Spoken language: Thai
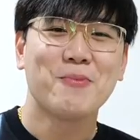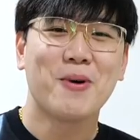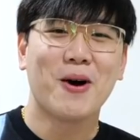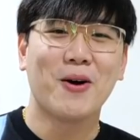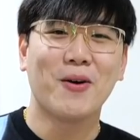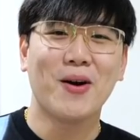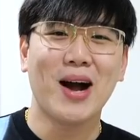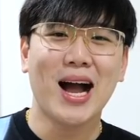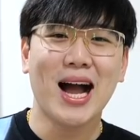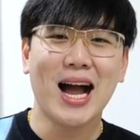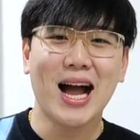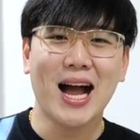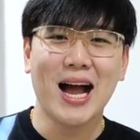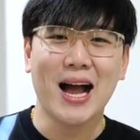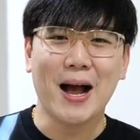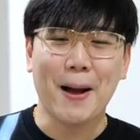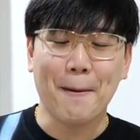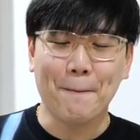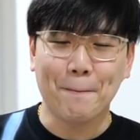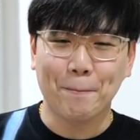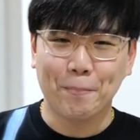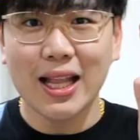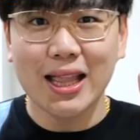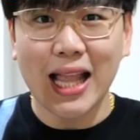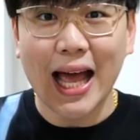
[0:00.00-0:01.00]
เพราะว่า
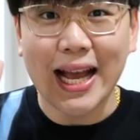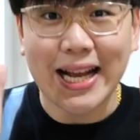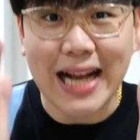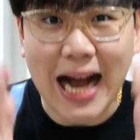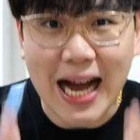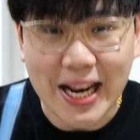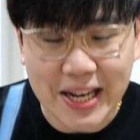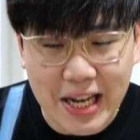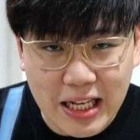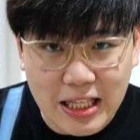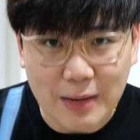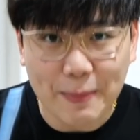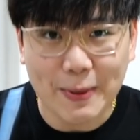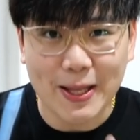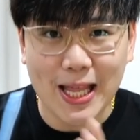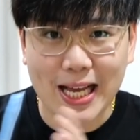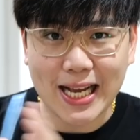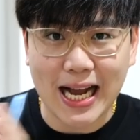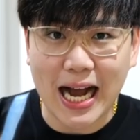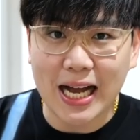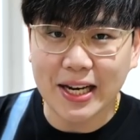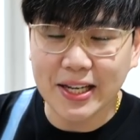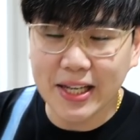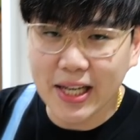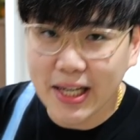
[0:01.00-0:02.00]
รายการนี้จะเป็นราย
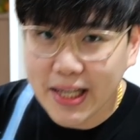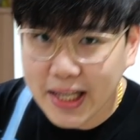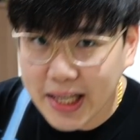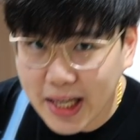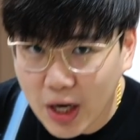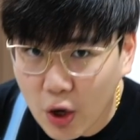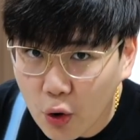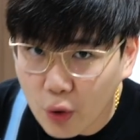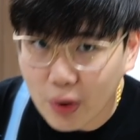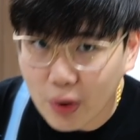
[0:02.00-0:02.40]
การที่เกี่ยว